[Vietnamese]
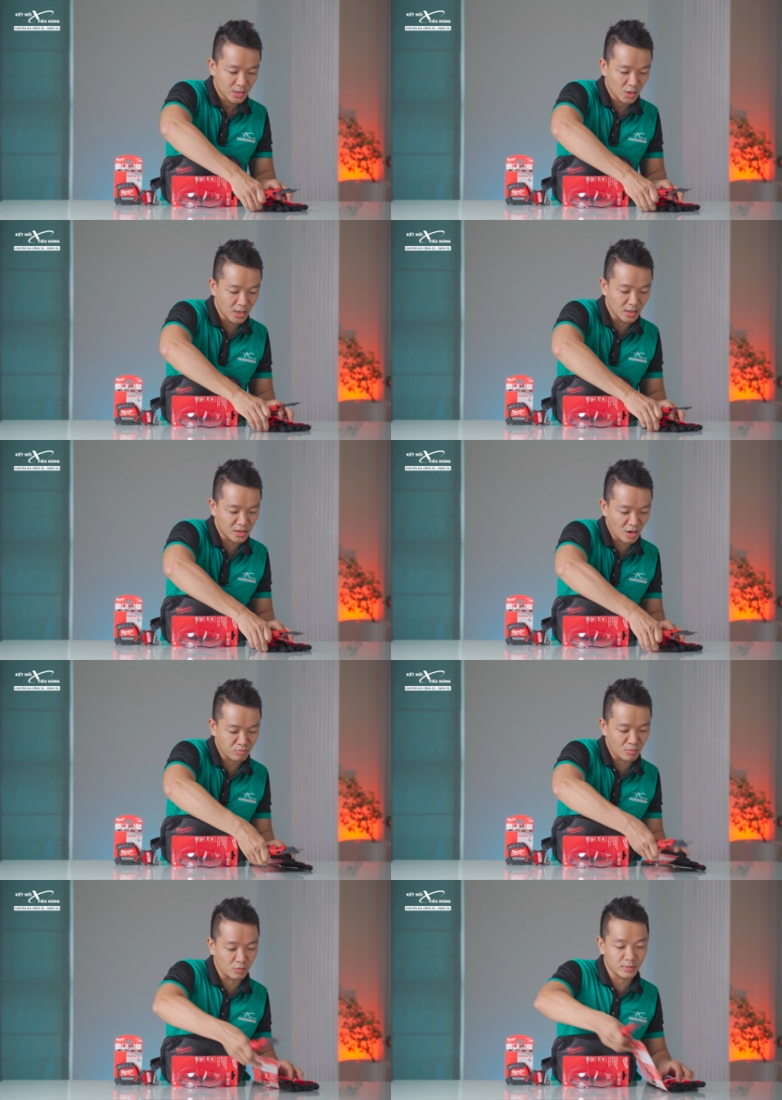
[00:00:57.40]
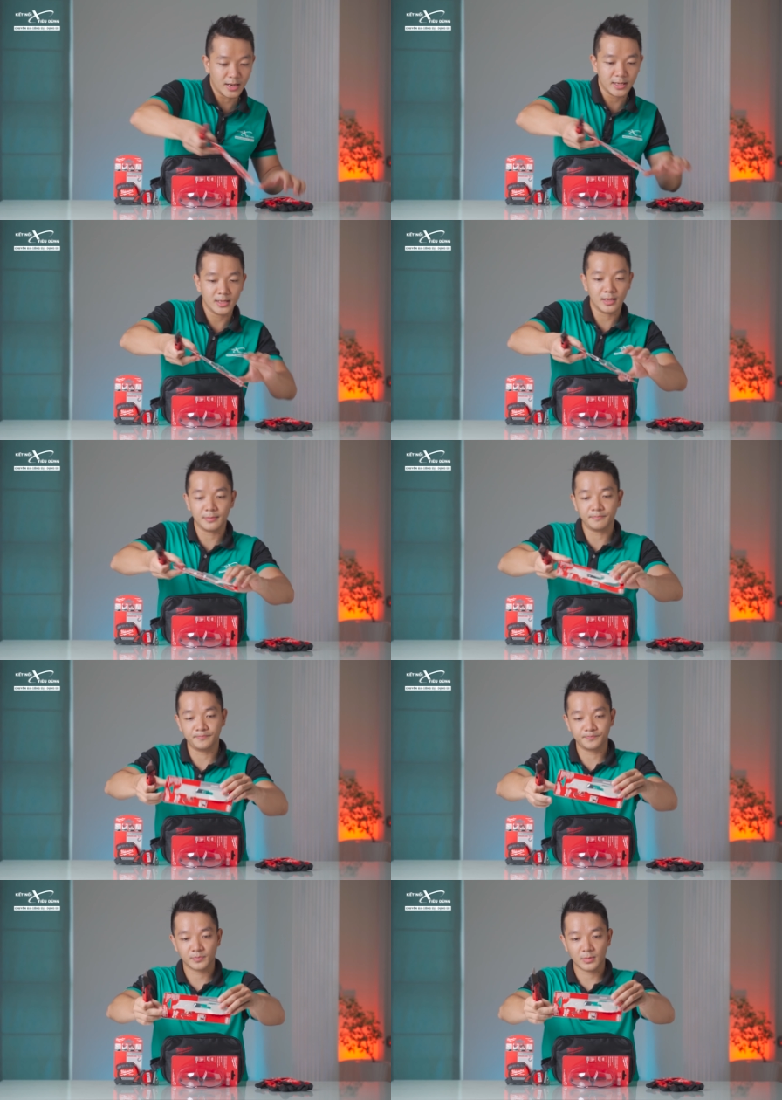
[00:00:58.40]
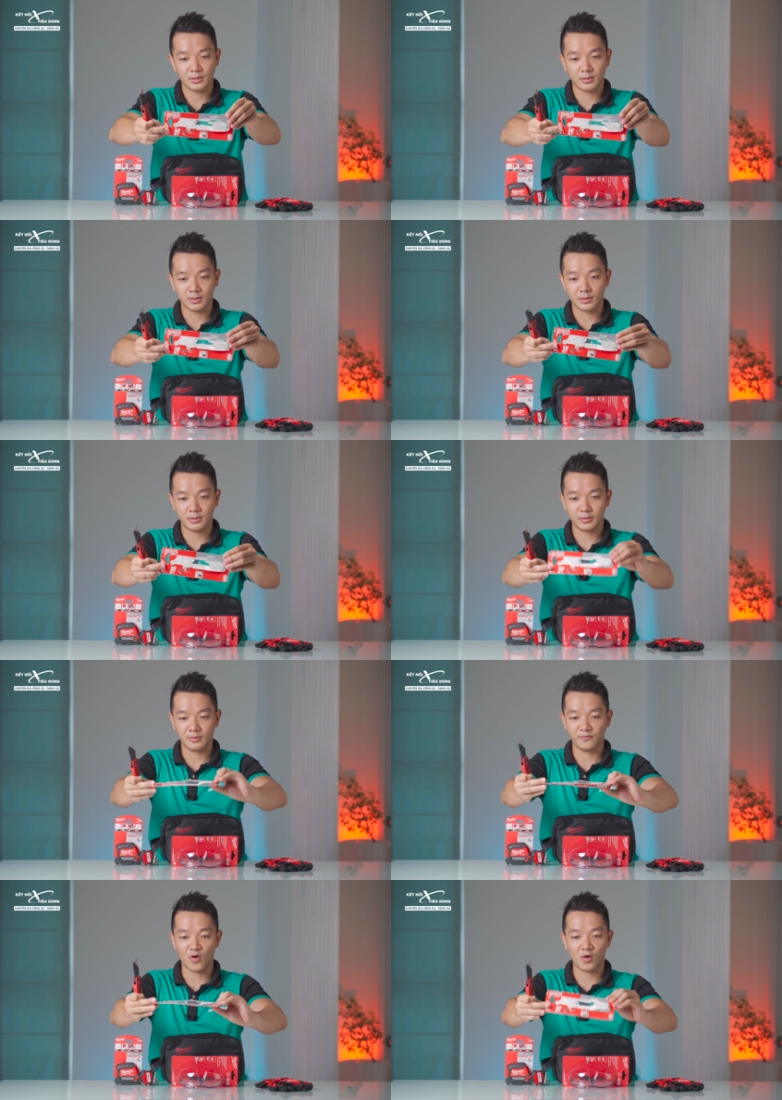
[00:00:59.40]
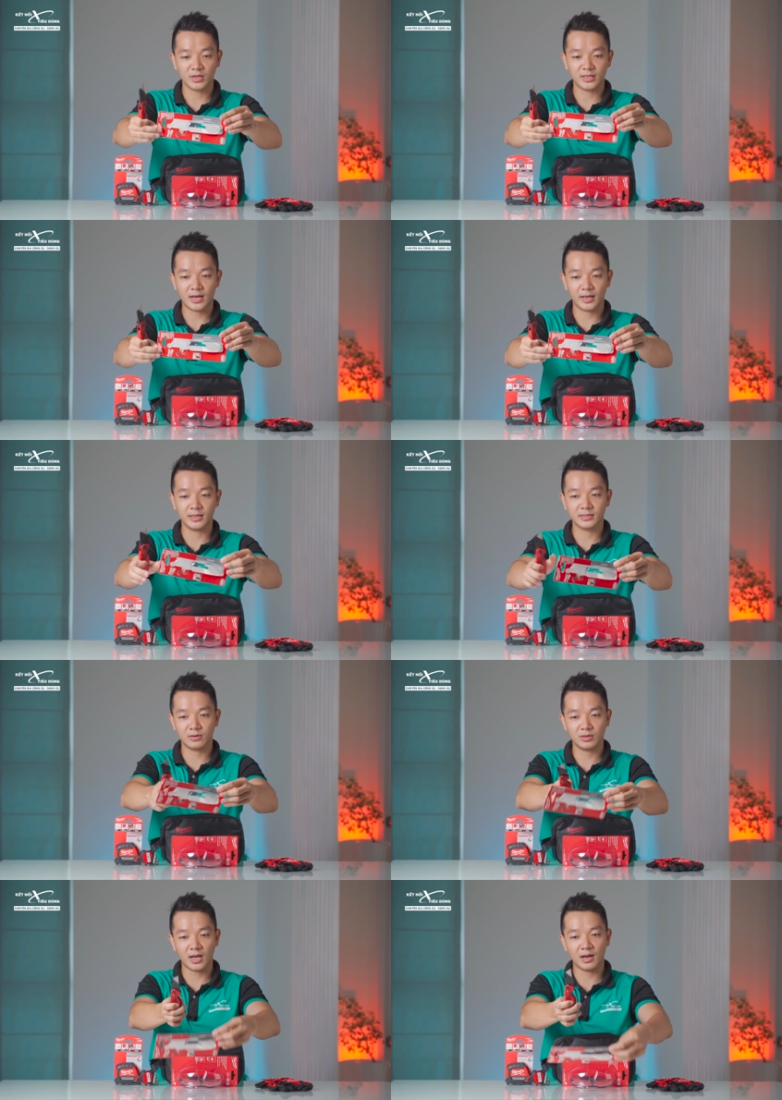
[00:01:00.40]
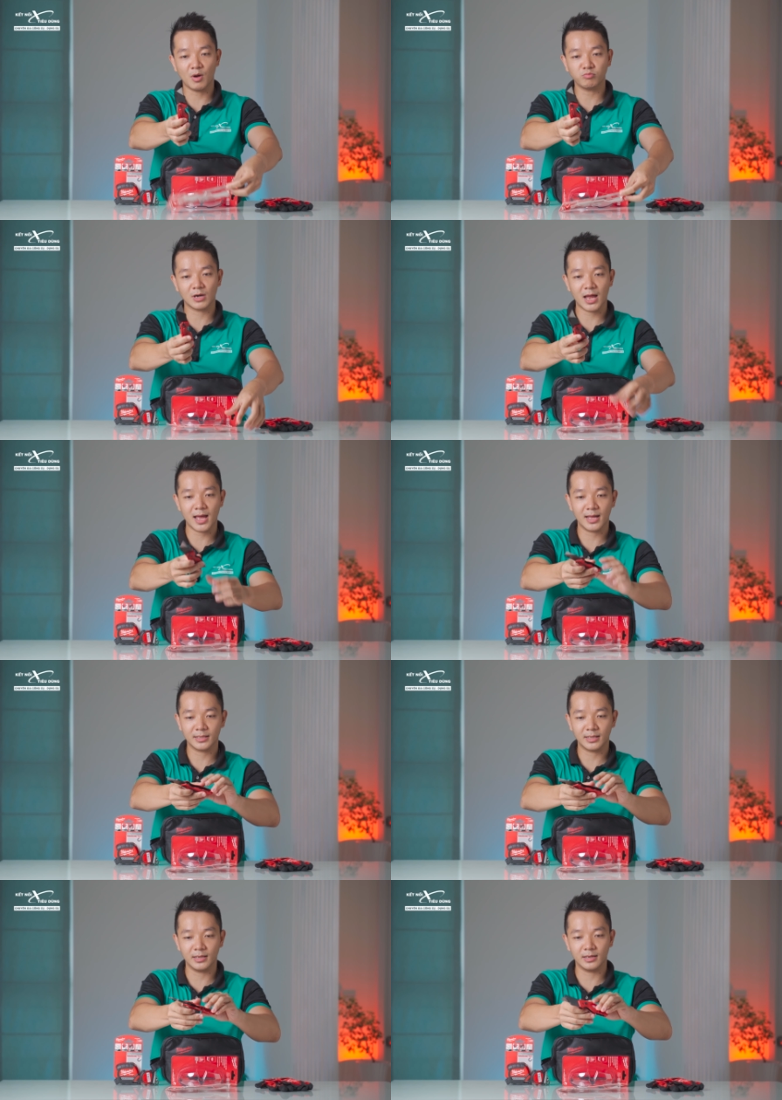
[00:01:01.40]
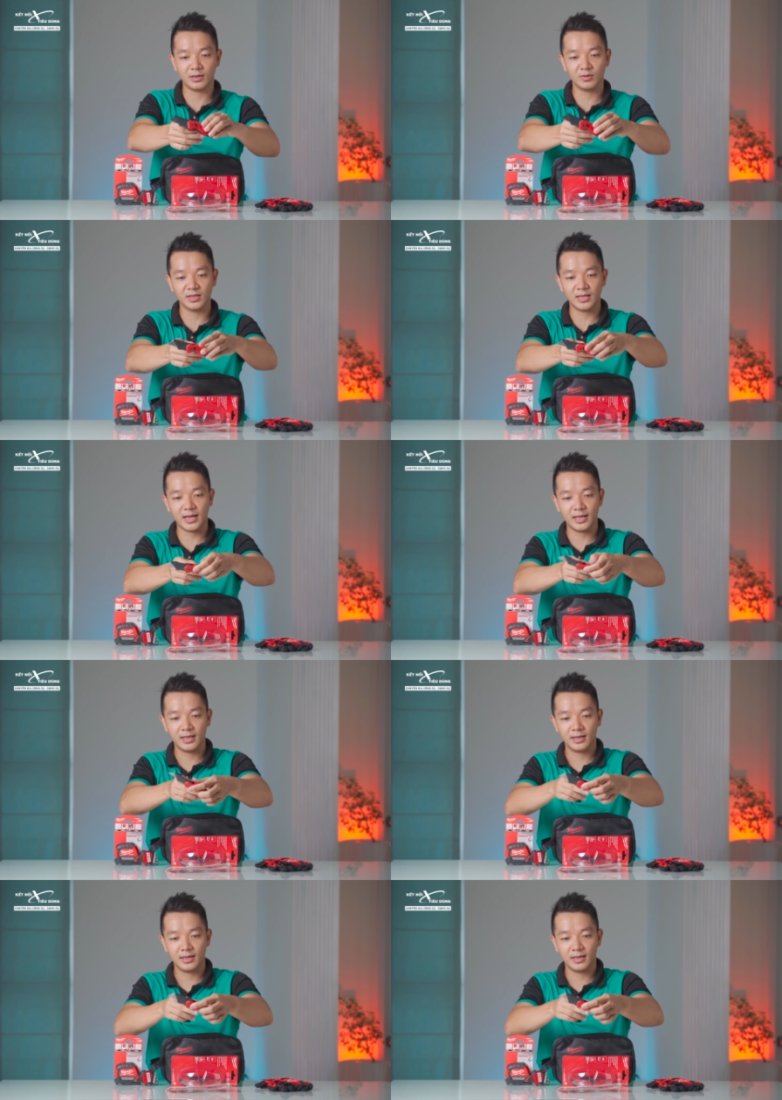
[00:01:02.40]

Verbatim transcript: nó đựng trong một cái ờ, ờ, vỏ như thế này sau đó thành nó bóc ra thì là nó như thế này